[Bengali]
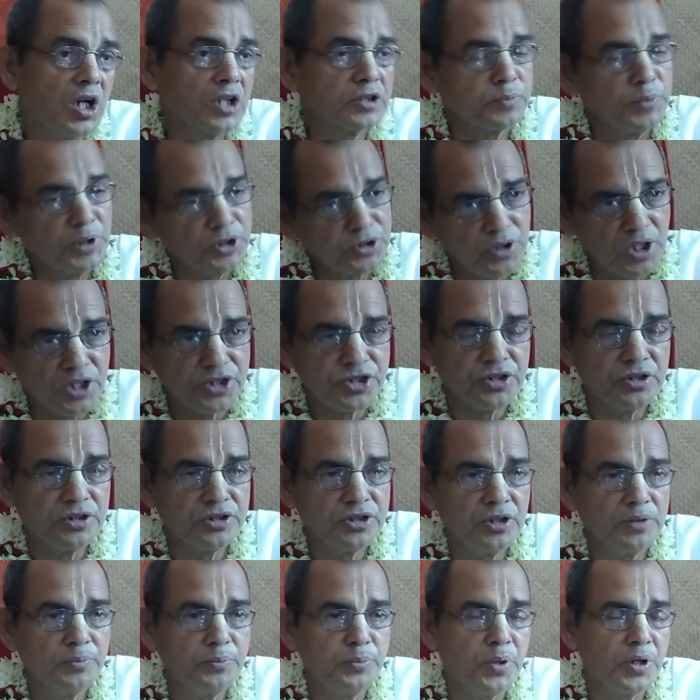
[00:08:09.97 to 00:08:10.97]
আত্মা তো আছে
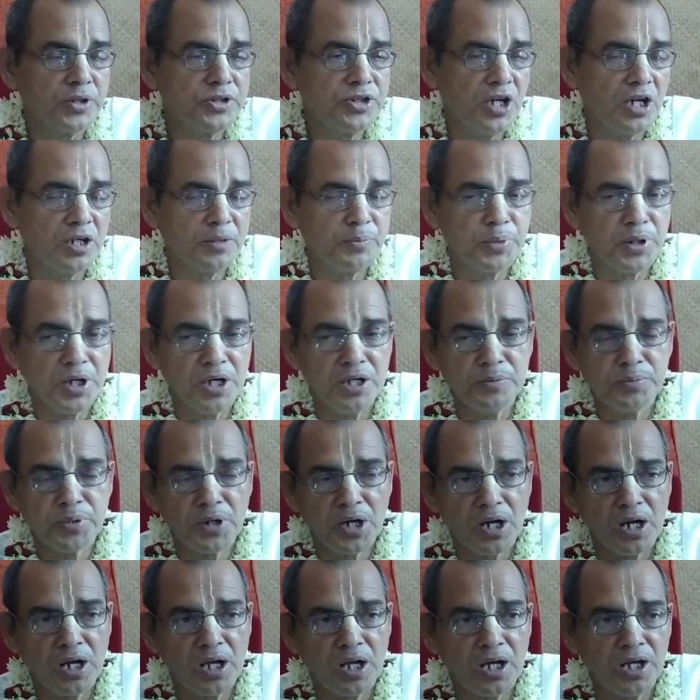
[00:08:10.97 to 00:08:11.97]
যার ব্রেন
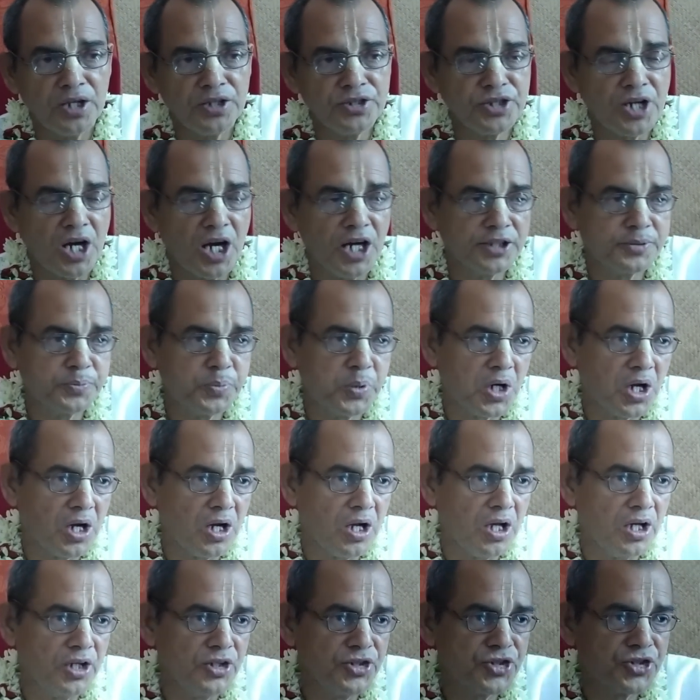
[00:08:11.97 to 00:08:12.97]
প্যারালাইজড হাত
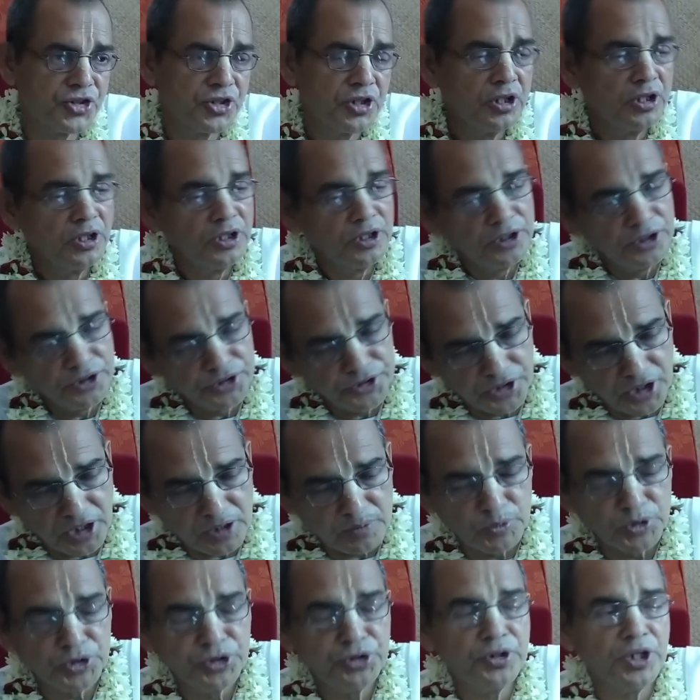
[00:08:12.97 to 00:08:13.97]
প্যারালাইজ
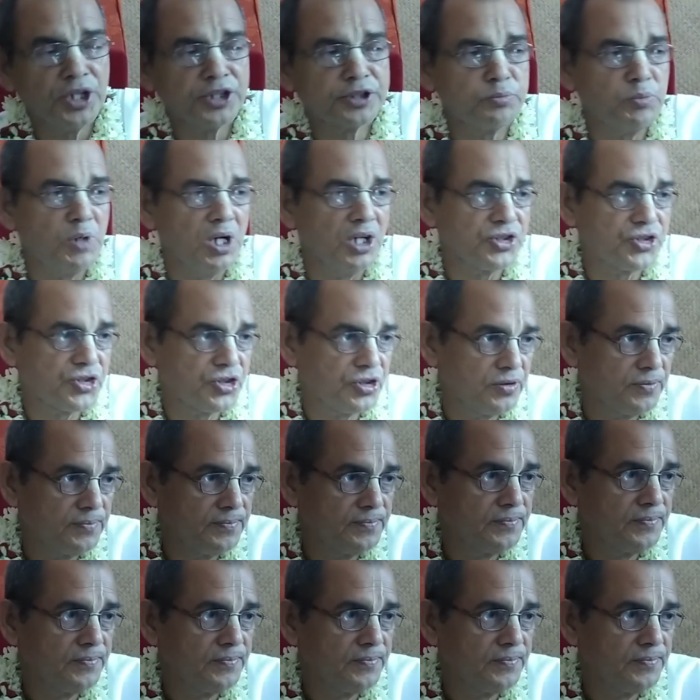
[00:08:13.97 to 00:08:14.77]
তার মধ্যেও আত্মা আছে